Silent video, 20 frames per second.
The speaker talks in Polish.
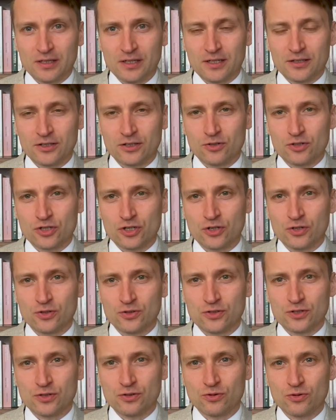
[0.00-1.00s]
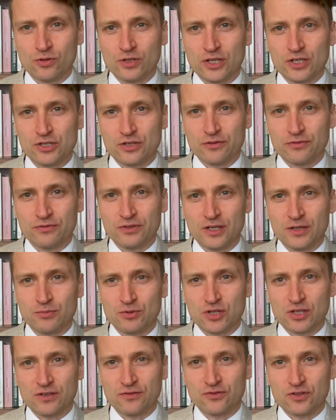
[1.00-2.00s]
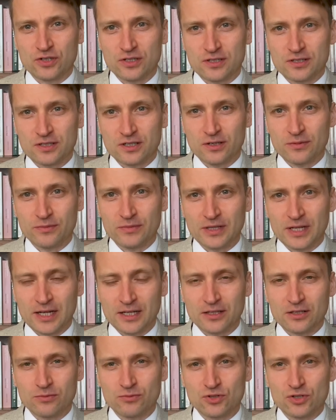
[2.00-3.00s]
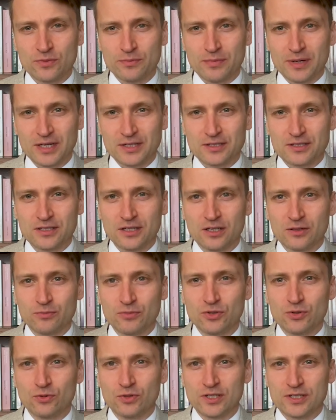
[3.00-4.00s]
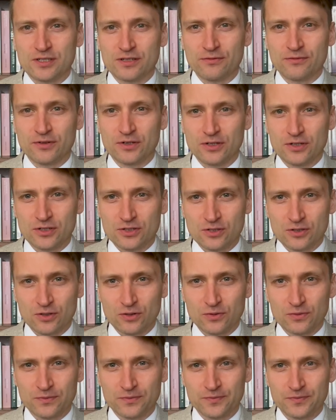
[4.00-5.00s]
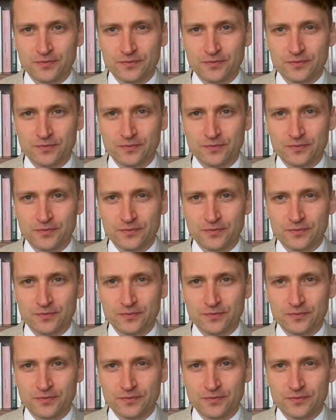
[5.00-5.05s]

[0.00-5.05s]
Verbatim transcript: dlatego że koncentruje się w niej przede wszystkim na tym, że Bastiat był leseferystą.